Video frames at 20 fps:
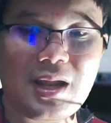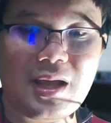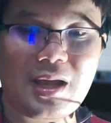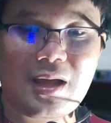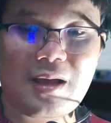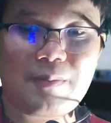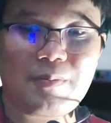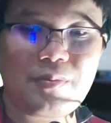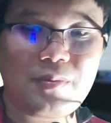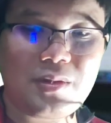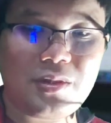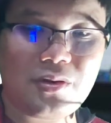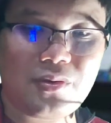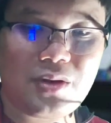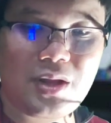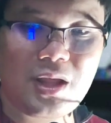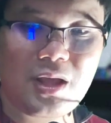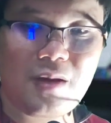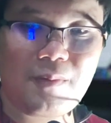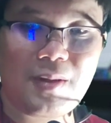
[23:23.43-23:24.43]
นะครับตร
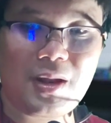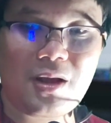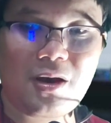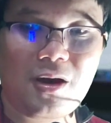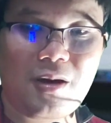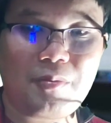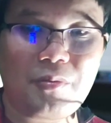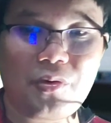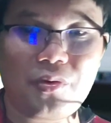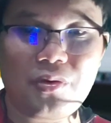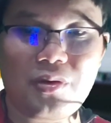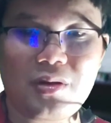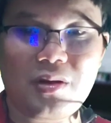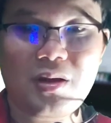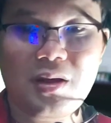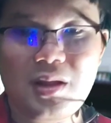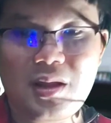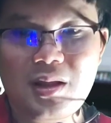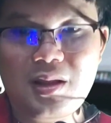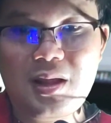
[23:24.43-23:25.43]
งนี้ก็เป็นข้อมูล
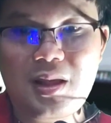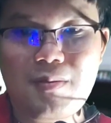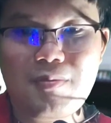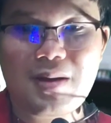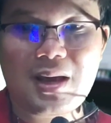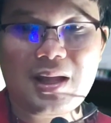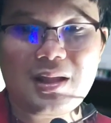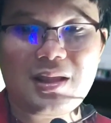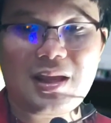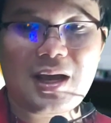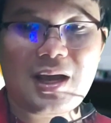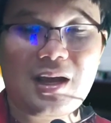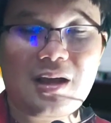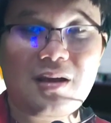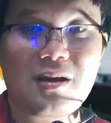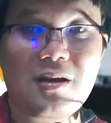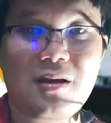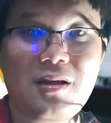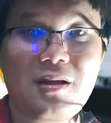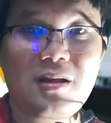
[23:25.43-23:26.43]
ที่มาจาก
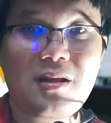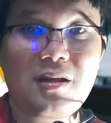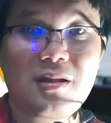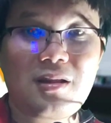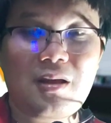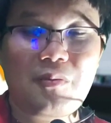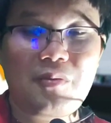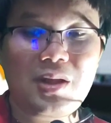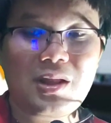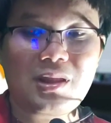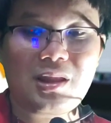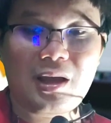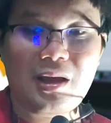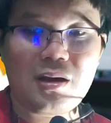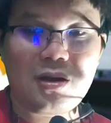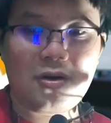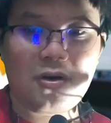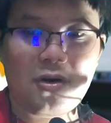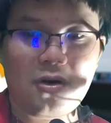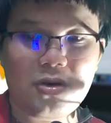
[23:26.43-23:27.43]
ทวิตเตอ
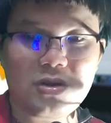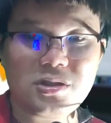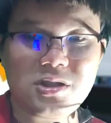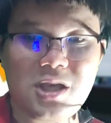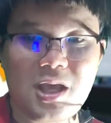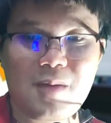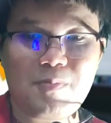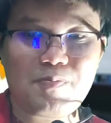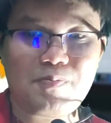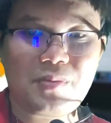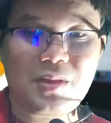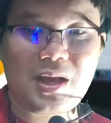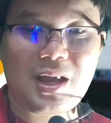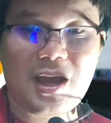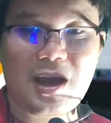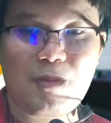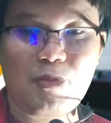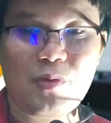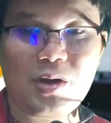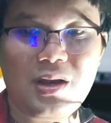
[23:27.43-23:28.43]
ร์ของชิป
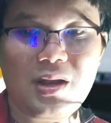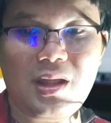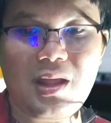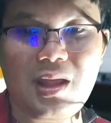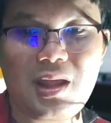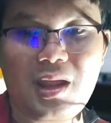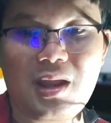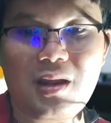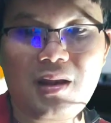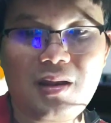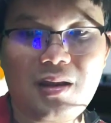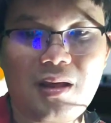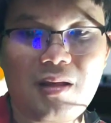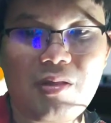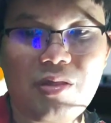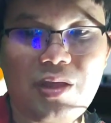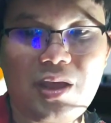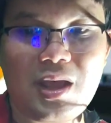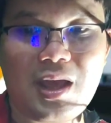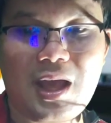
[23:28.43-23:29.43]
นะครับวันที่
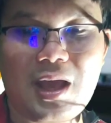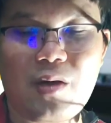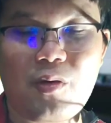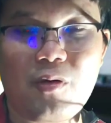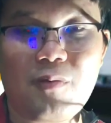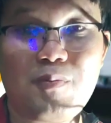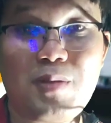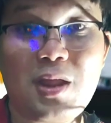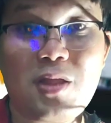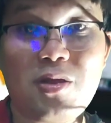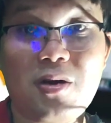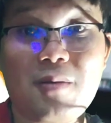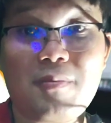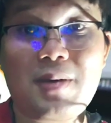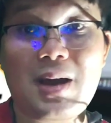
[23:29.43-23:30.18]
1 สิงหาคมปี